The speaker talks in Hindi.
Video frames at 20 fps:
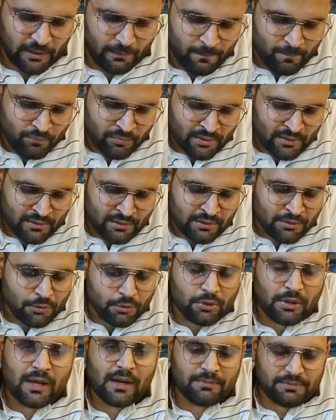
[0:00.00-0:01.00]
कुछ था
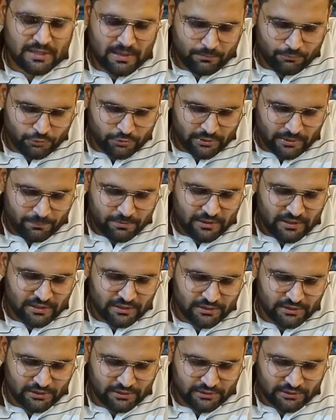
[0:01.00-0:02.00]
बिल्कुल बेकार
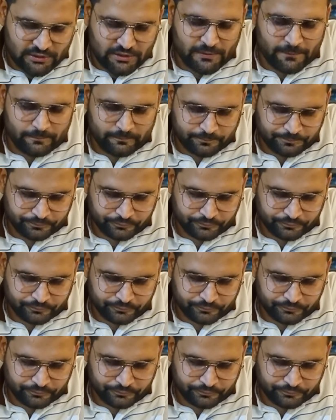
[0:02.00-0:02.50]
गुलाब जामुन अभी खा